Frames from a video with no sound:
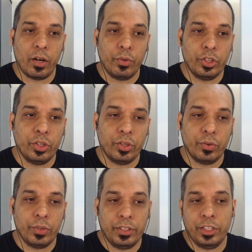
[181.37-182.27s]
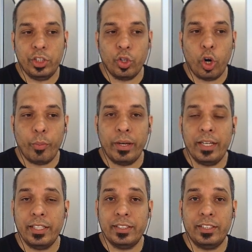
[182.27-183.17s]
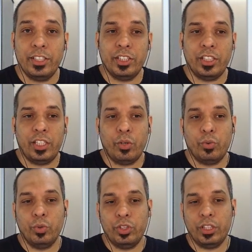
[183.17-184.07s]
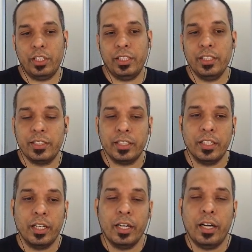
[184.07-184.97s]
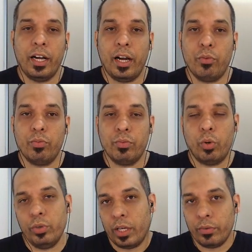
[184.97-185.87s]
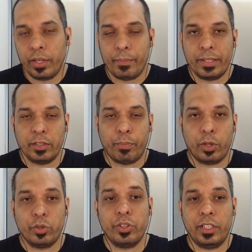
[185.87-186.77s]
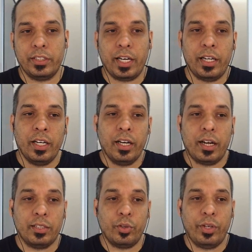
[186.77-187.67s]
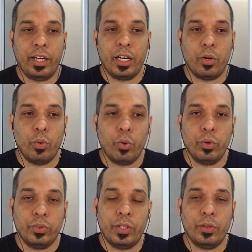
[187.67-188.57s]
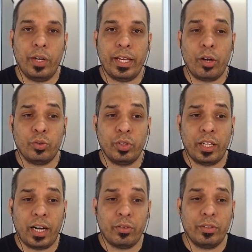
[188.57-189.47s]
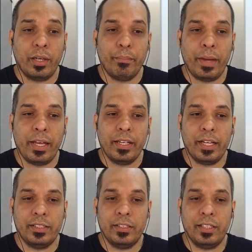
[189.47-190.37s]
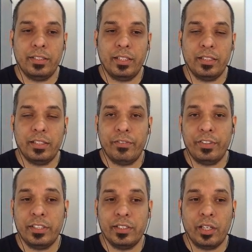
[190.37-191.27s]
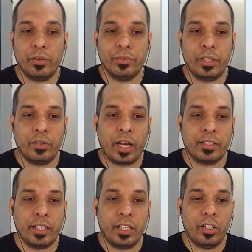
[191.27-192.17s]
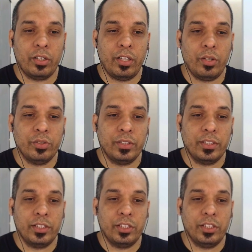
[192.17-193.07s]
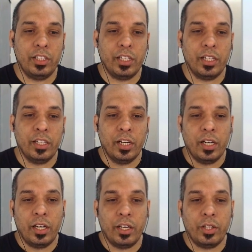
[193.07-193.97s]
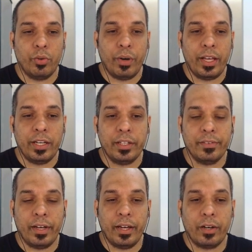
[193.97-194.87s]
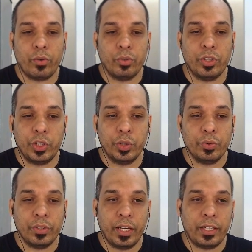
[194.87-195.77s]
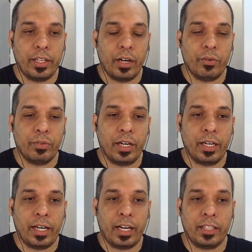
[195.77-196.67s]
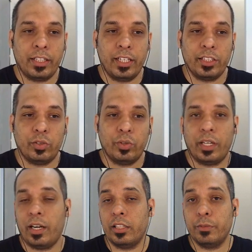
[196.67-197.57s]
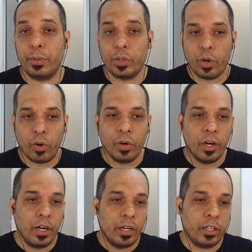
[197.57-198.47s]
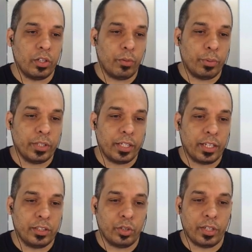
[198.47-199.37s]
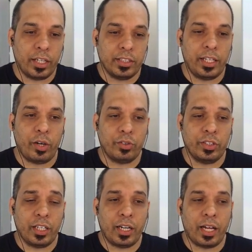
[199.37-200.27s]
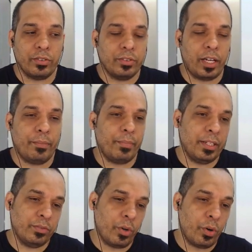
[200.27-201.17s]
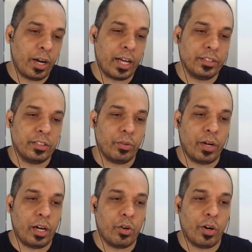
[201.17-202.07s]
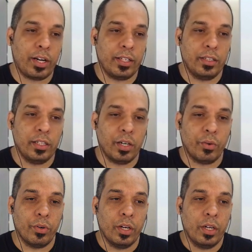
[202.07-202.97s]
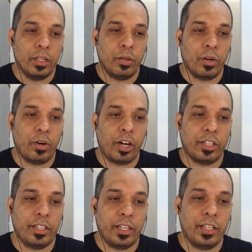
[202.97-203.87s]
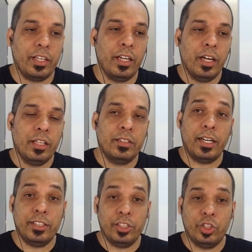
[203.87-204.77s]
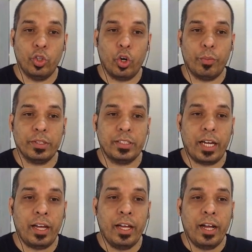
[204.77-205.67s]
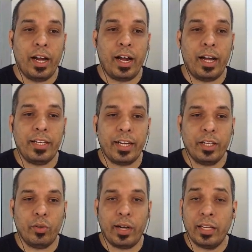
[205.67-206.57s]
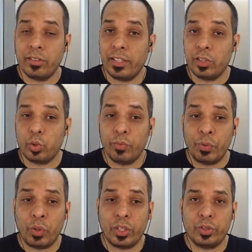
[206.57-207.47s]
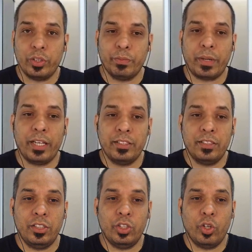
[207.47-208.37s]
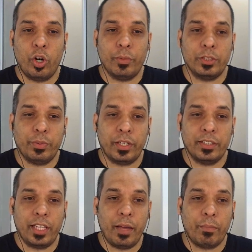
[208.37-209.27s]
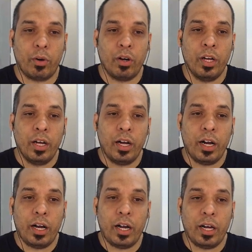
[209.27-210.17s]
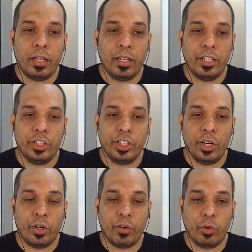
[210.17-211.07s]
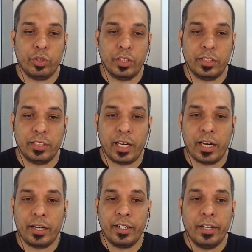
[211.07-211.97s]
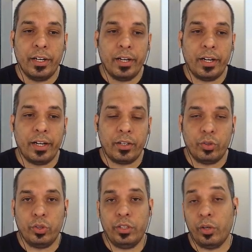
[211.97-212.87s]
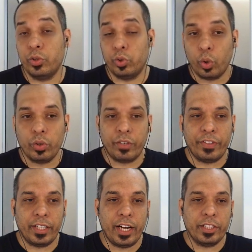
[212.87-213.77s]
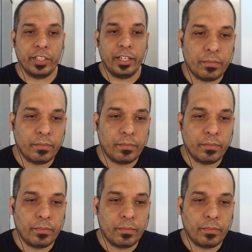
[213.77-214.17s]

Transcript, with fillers: o, esse idioma ele exige que eu utilize é um, ou não, né? Mas eu posso utilizar, caso eu queira, o, o layout do teclado também nessa, nessa, nessa versão. Né? No caso aqui, ó, tem o C cedilha e o N é, com til, né? Que é uma característica do teclado espanhol. Então eu poderia adicionar esse layout de teclado, tá? Mas não é o caso, então agora não. Então agora já tem aqui três idiomas, tá? Ah, e aqui do lado tem as configurações para esses idiomas. Por exemplo, ó, a região que eu vou utilizar, ah, que, eu, que eu estou, na verdade, né?